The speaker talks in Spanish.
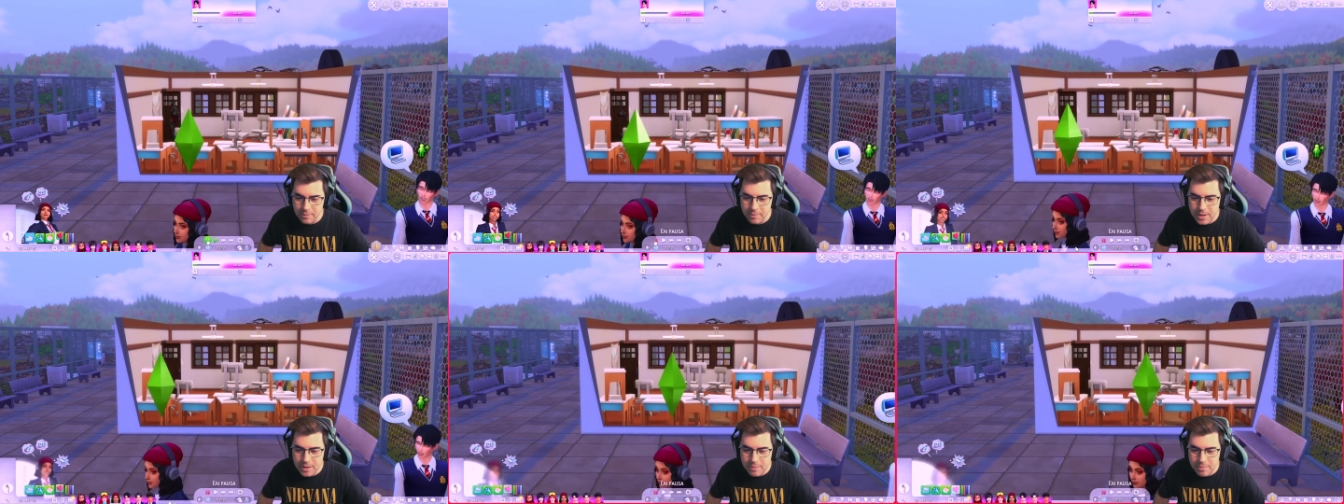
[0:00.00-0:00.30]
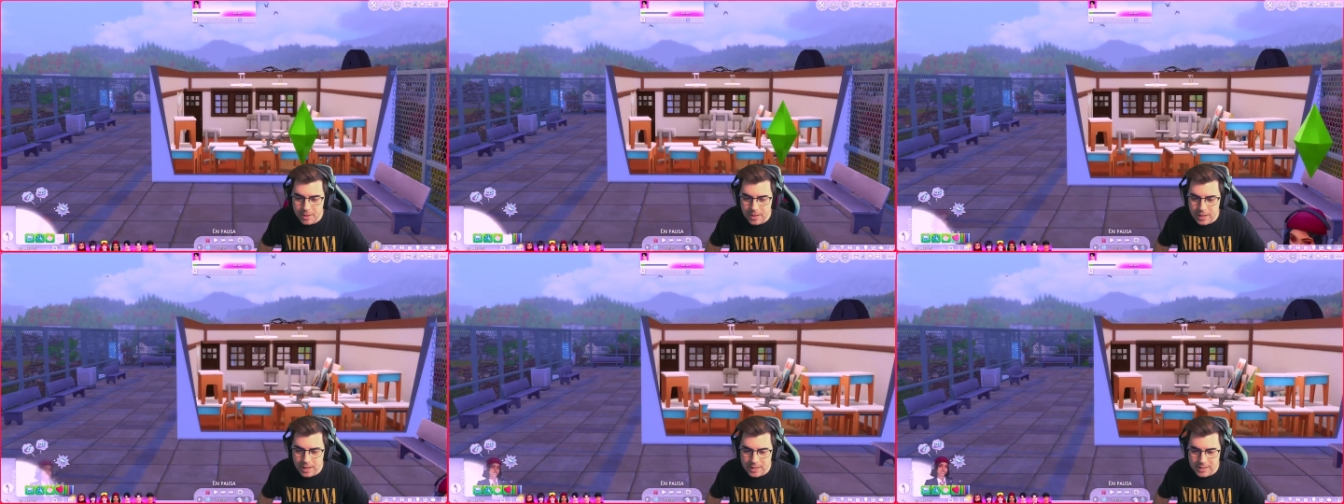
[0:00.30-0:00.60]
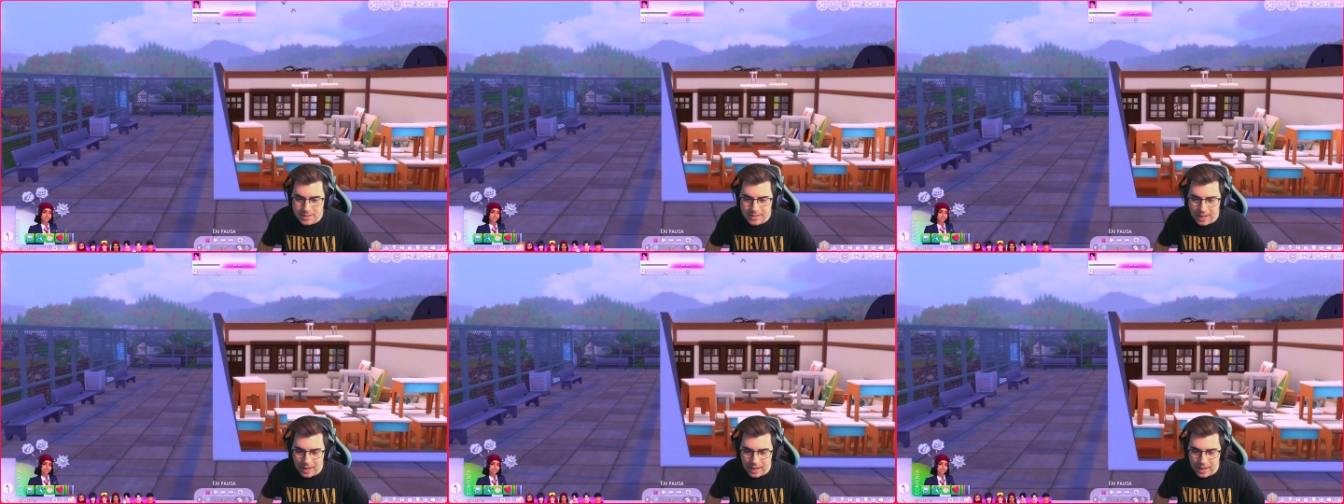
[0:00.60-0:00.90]
Bribri
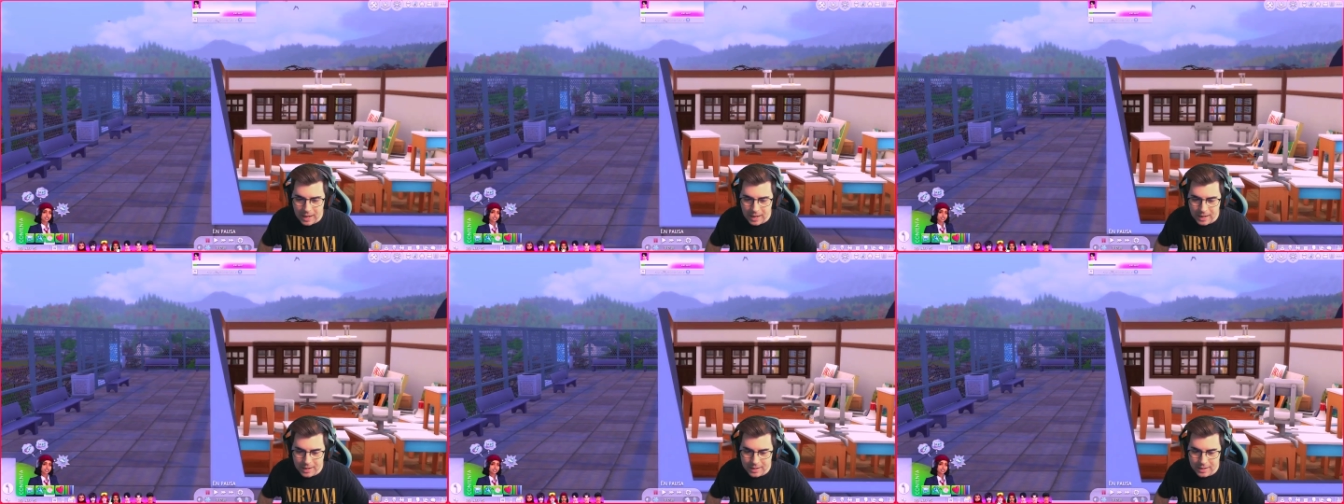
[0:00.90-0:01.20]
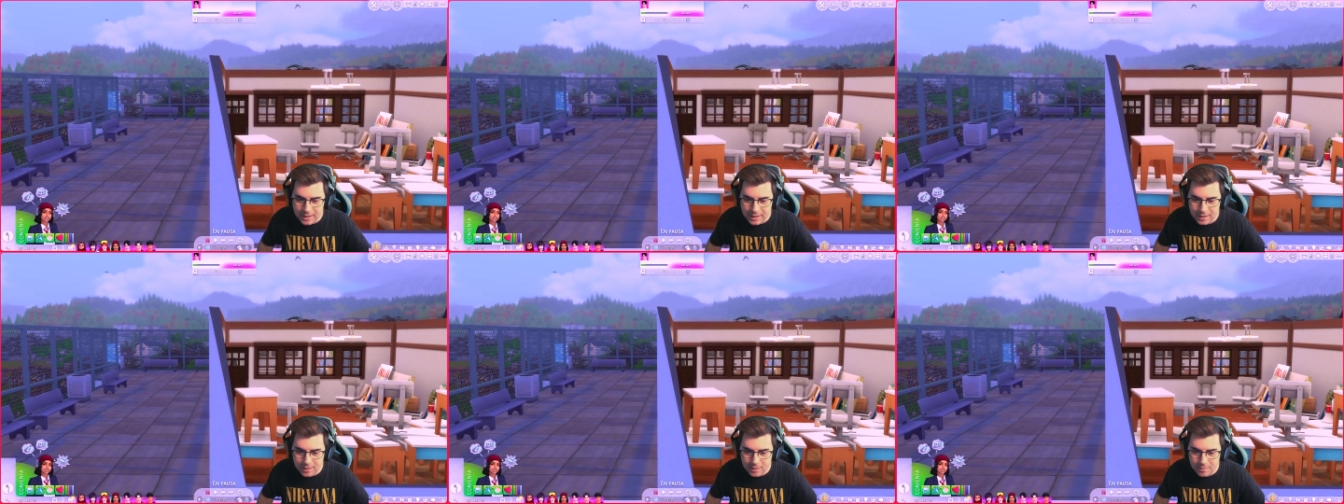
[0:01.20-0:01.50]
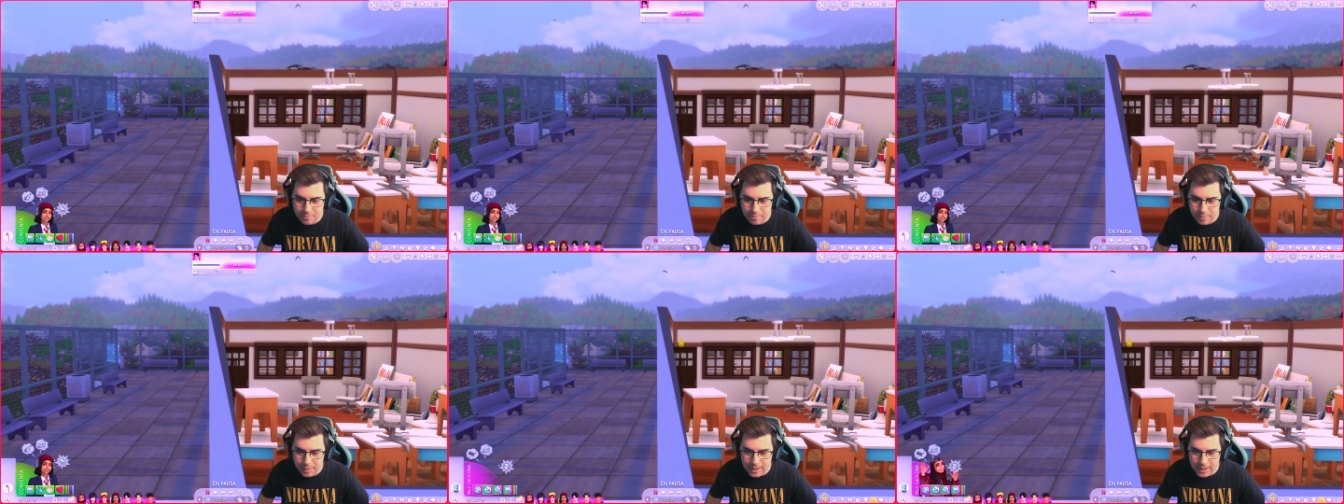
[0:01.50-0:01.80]
está aquí.
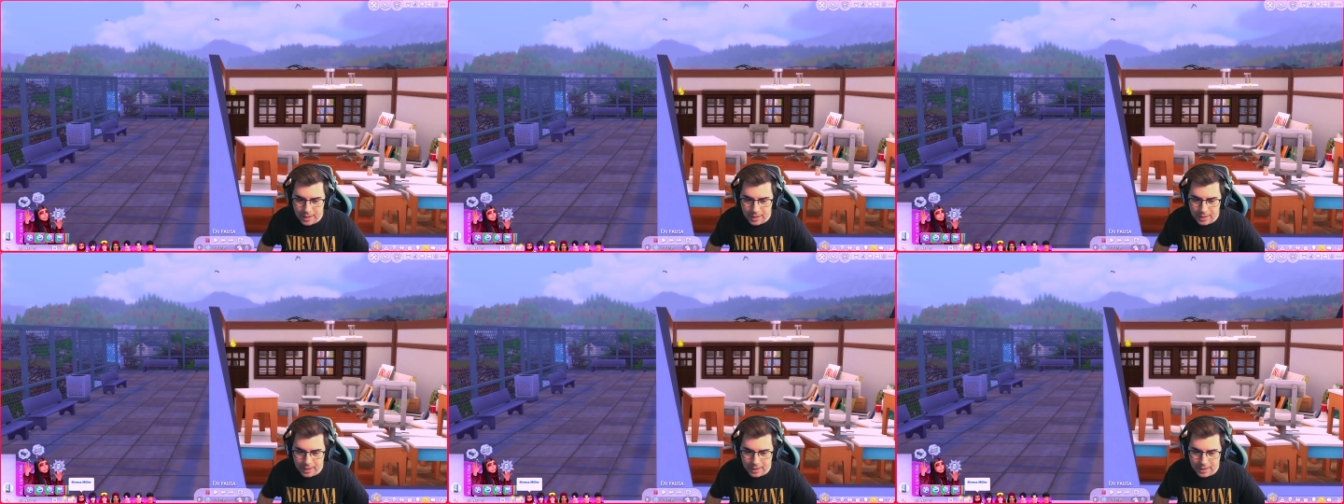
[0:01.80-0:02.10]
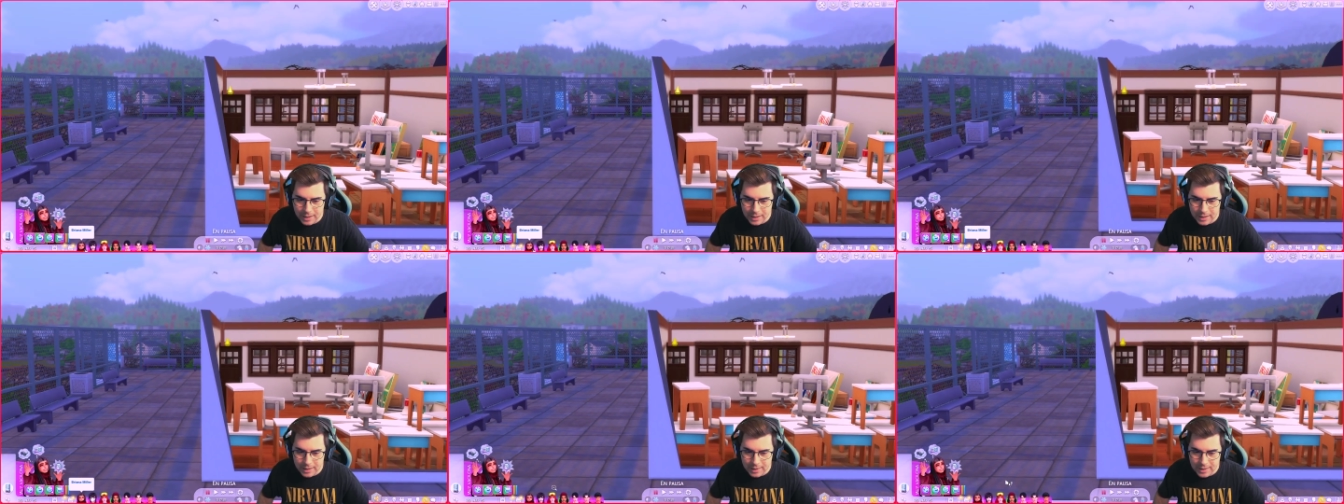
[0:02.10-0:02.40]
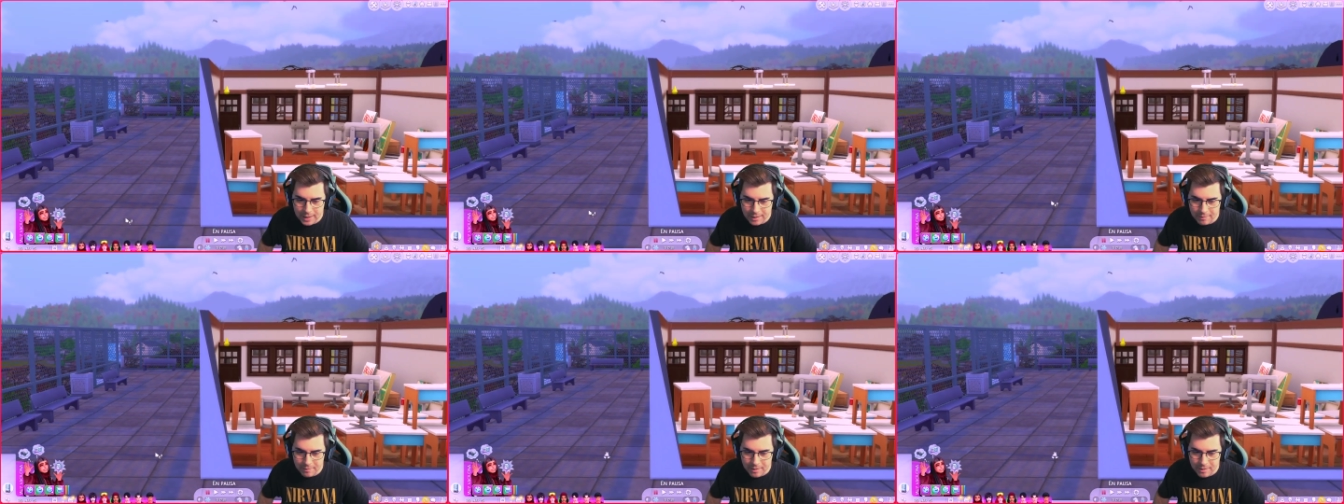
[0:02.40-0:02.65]
Brianna, querida.